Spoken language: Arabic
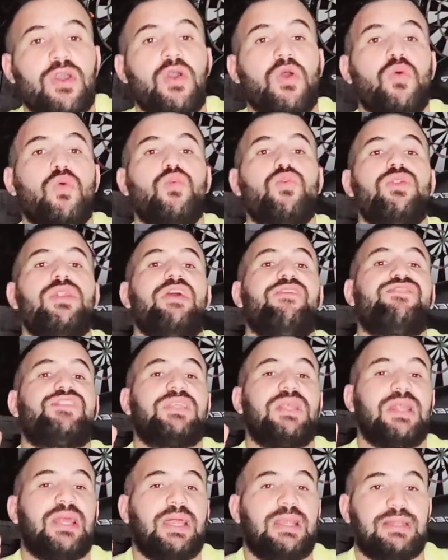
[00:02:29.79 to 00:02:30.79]
ونفس
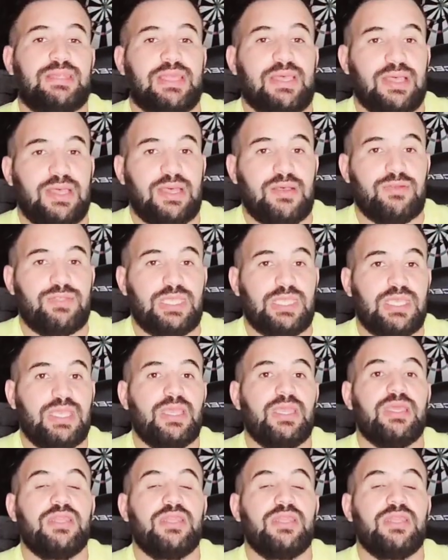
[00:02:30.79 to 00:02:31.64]
الغلطه خاوتي